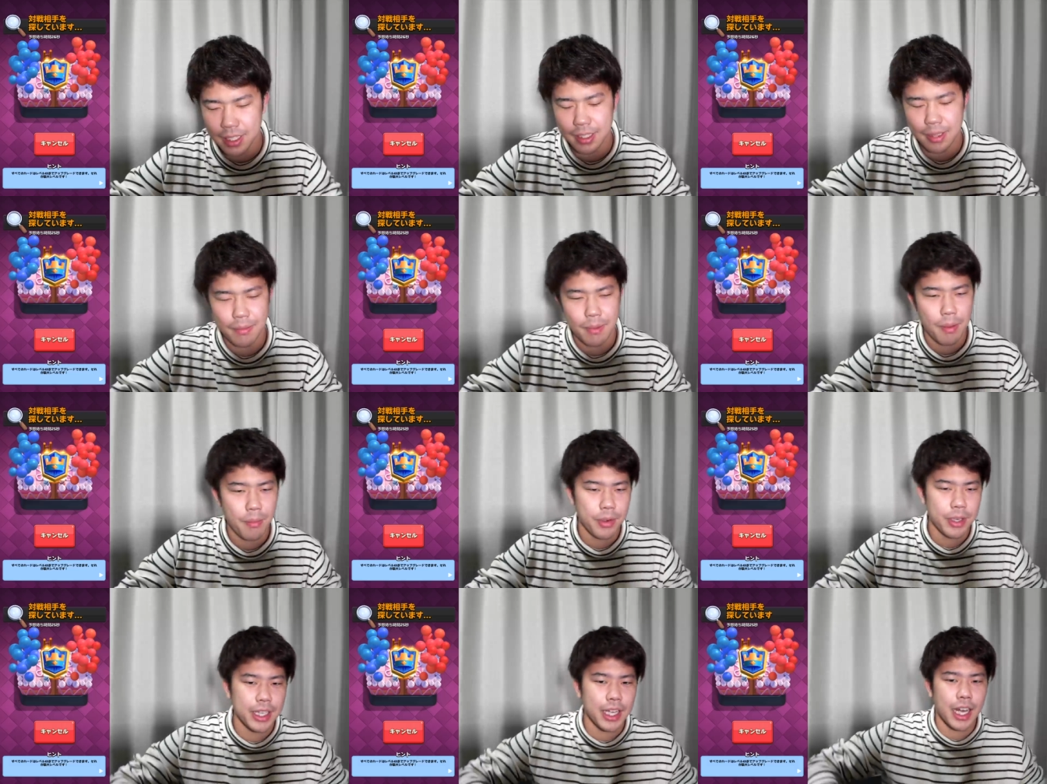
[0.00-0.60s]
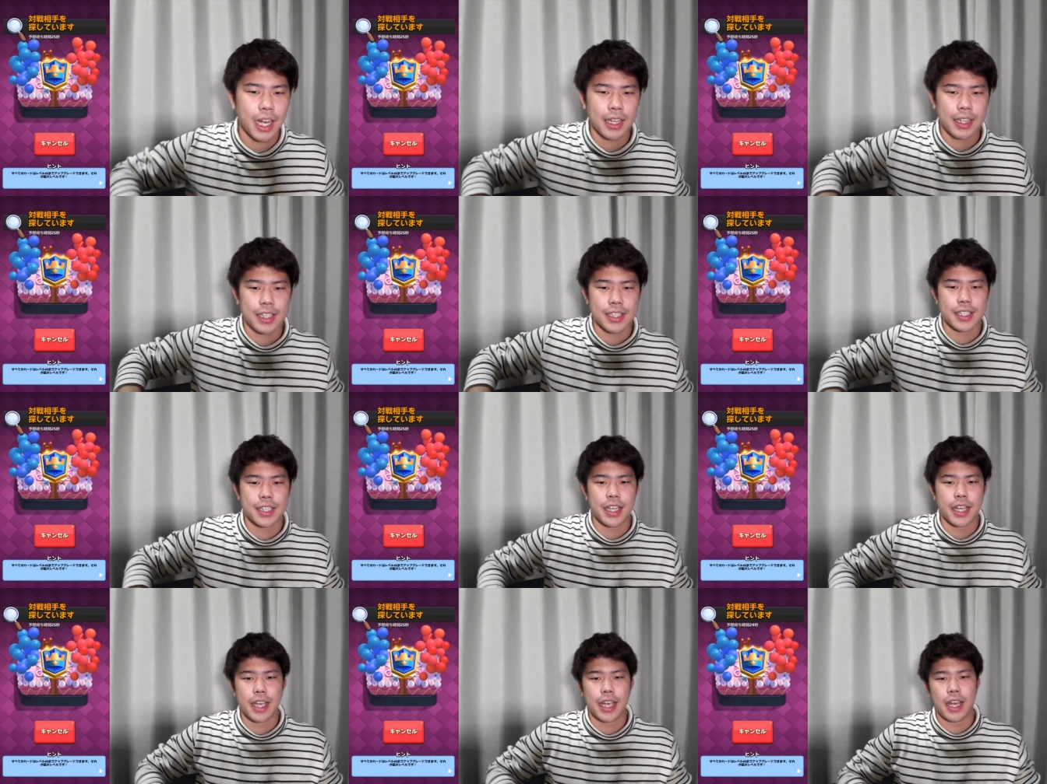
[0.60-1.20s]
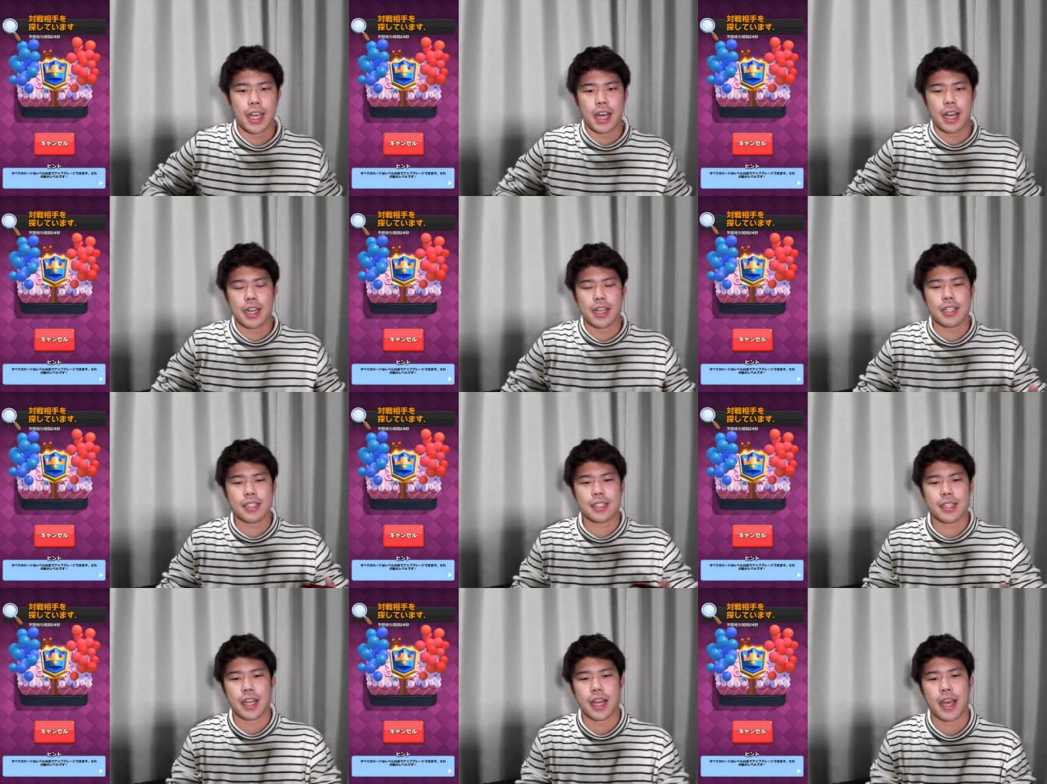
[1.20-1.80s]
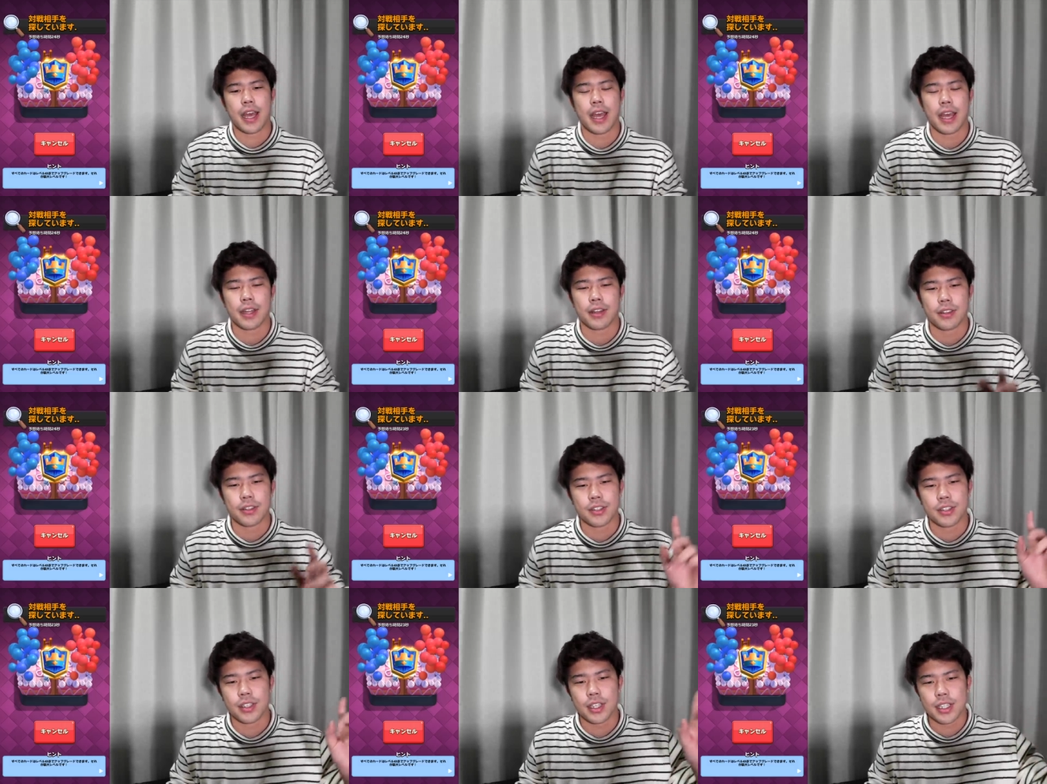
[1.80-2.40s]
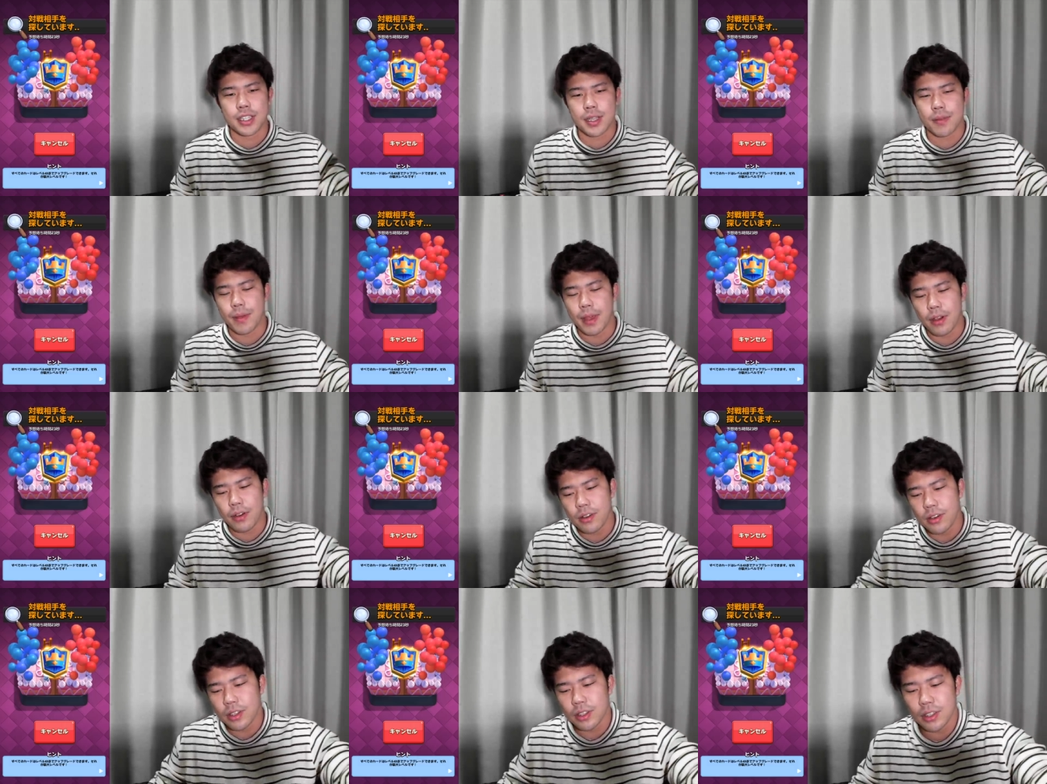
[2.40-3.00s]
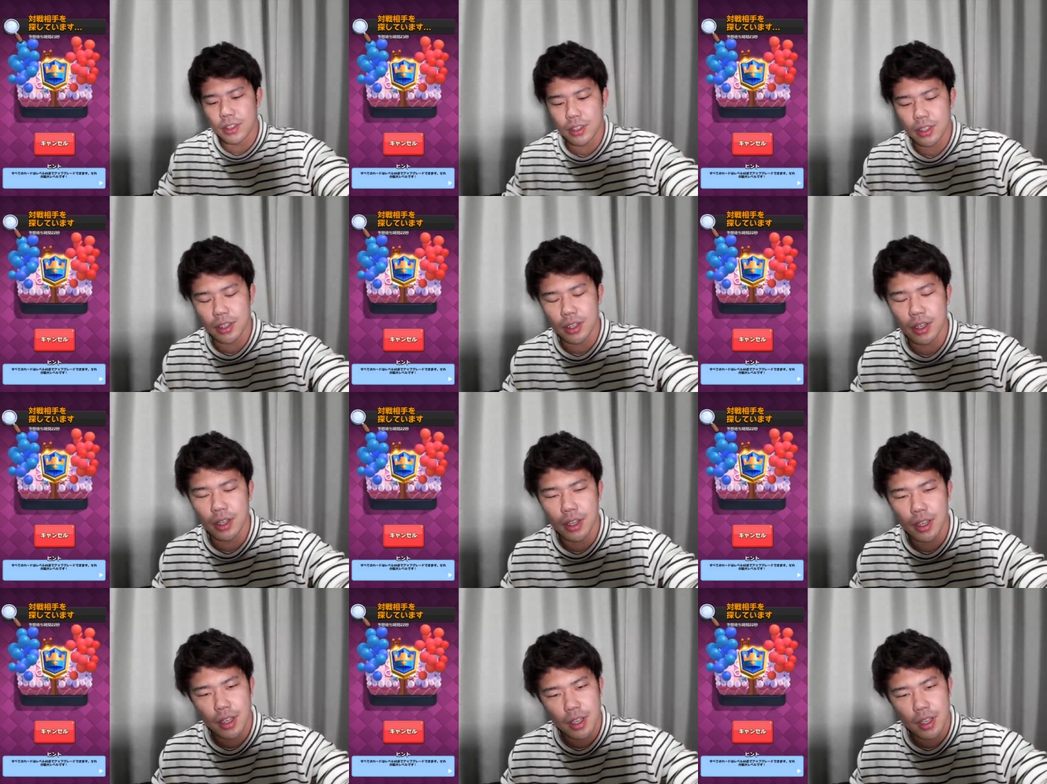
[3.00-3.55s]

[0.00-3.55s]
んだ守りたかったしあれですね途中で攻めほぐ